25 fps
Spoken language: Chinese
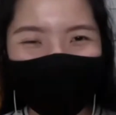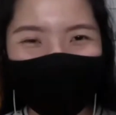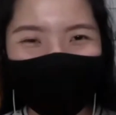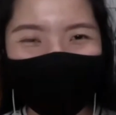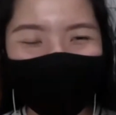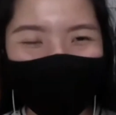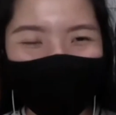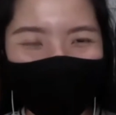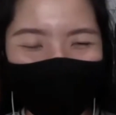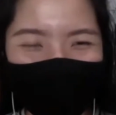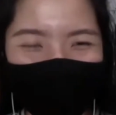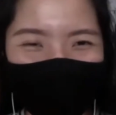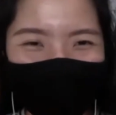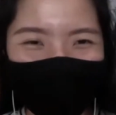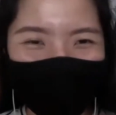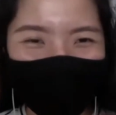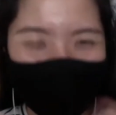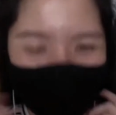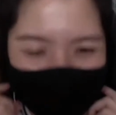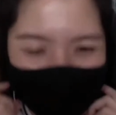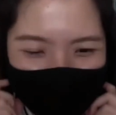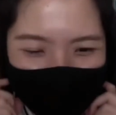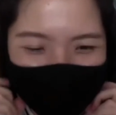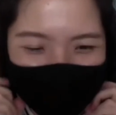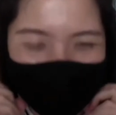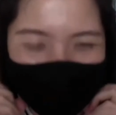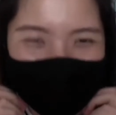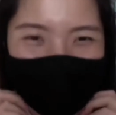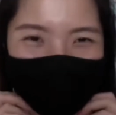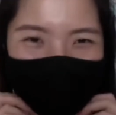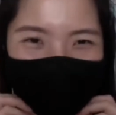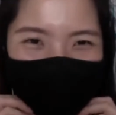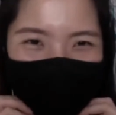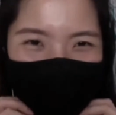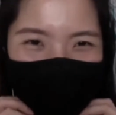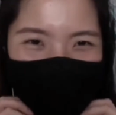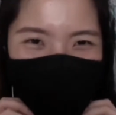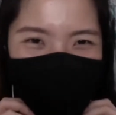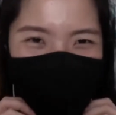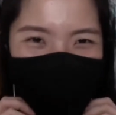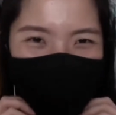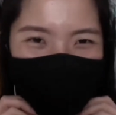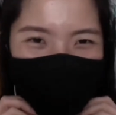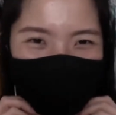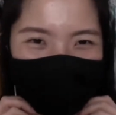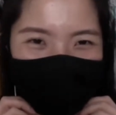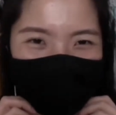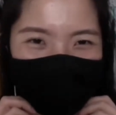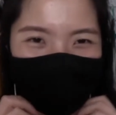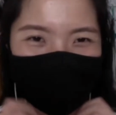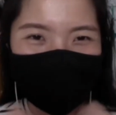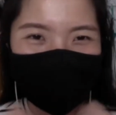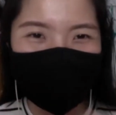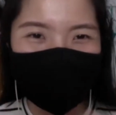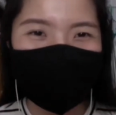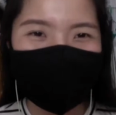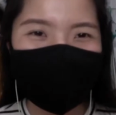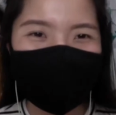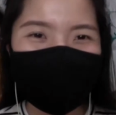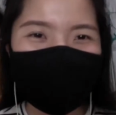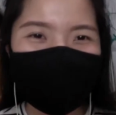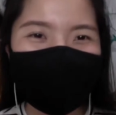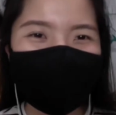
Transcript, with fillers: 哎呦很浪费耶，然后。